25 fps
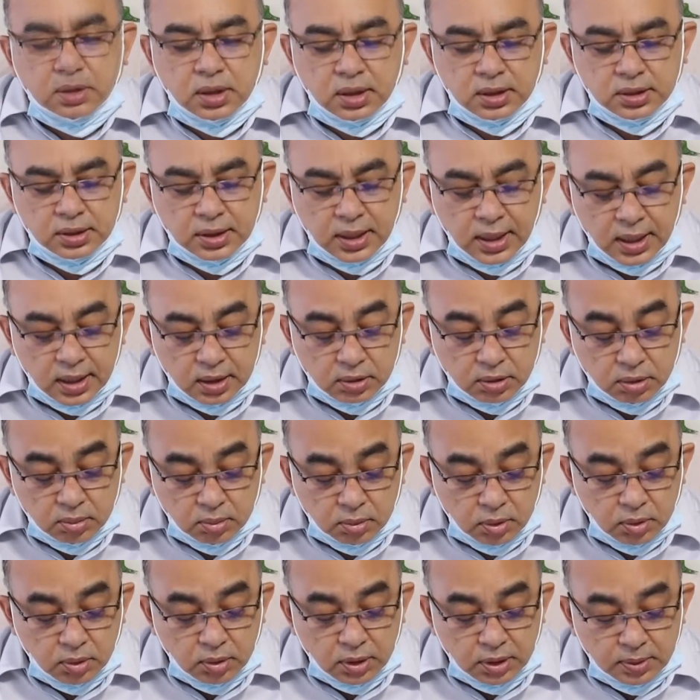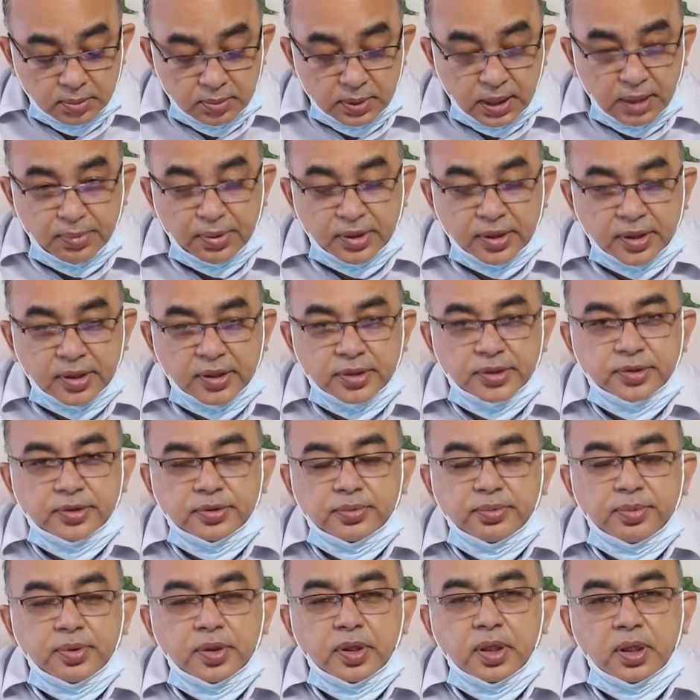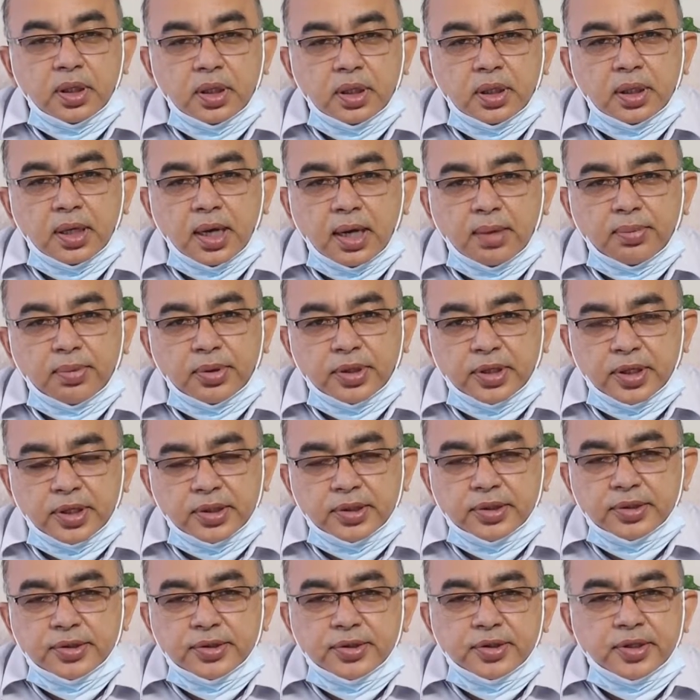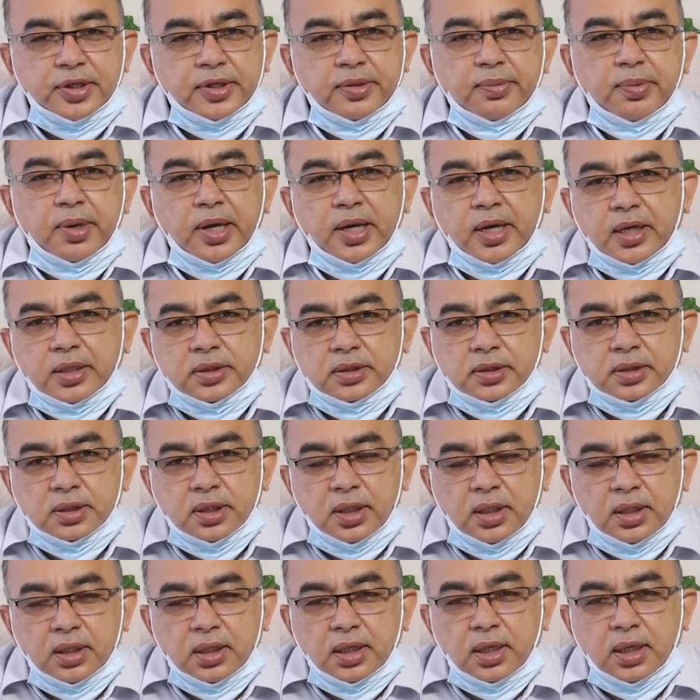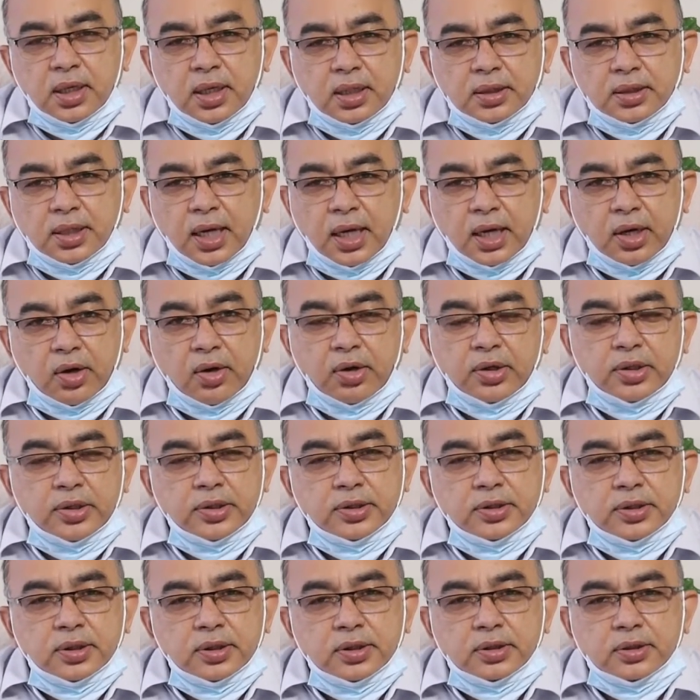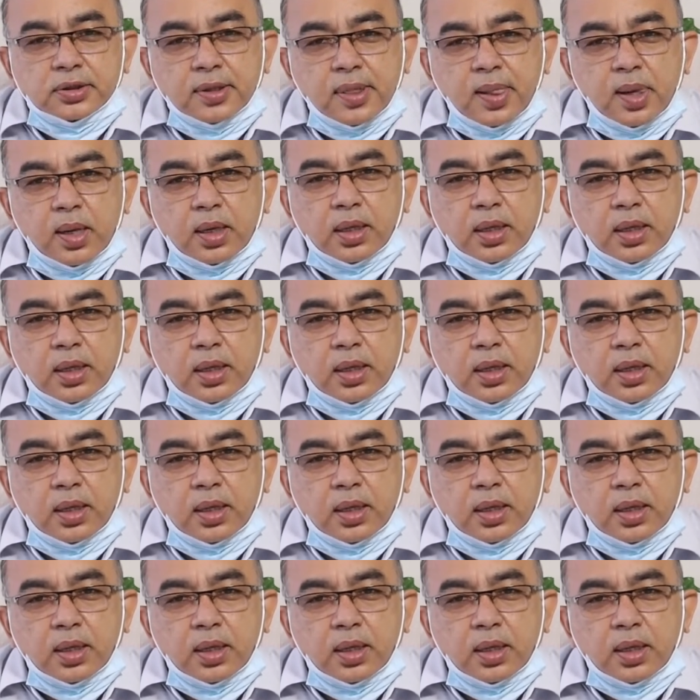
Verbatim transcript: যে এরকম রোগে হ্যাপাটাইটিস বি হ্যাপাটাইটিস সি ভাইরাস থাইরয়েড ডিজিজ